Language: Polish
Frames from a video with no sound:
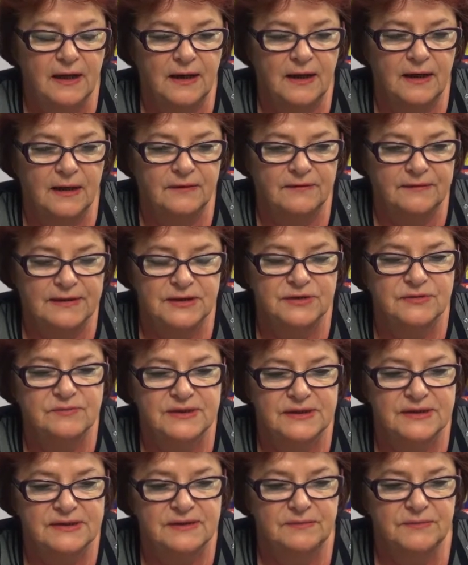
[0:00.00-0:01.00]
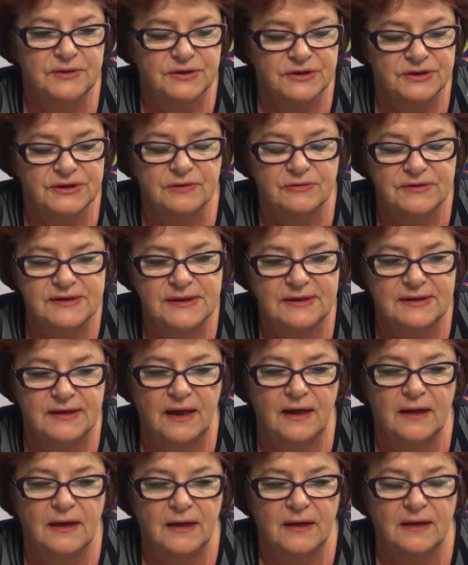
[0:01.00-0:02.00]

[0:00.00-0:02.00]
e, w naszym systemie kształcenia.